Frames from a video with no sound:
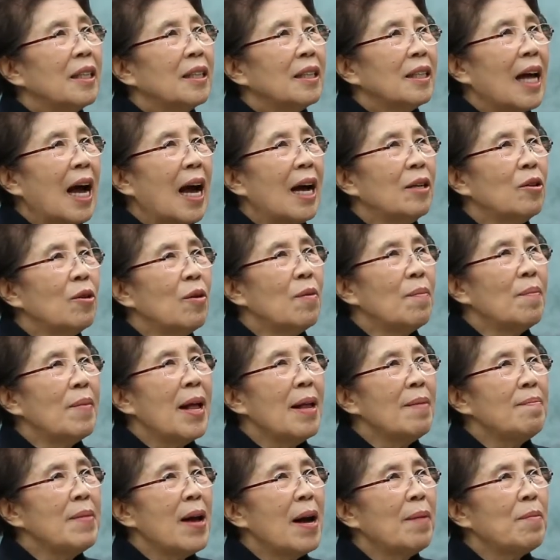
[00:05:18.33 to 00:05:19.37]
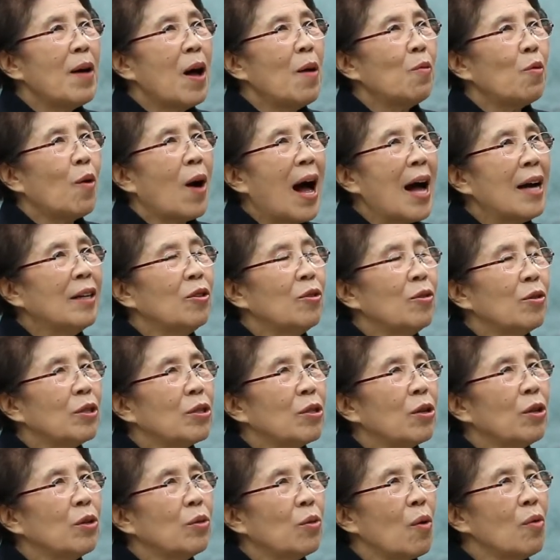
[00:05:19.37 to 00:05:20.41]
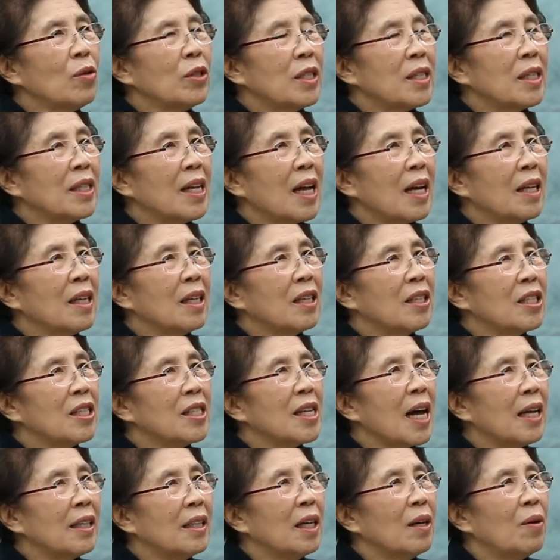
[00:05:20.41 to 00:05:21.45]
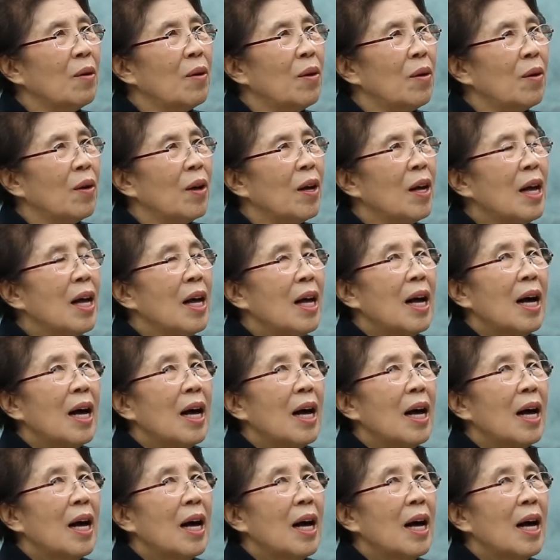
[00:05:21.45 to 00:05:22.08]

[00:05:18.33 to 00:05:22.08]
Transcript: 나로 말미암아 왕으로서 통치되는 것이 아니고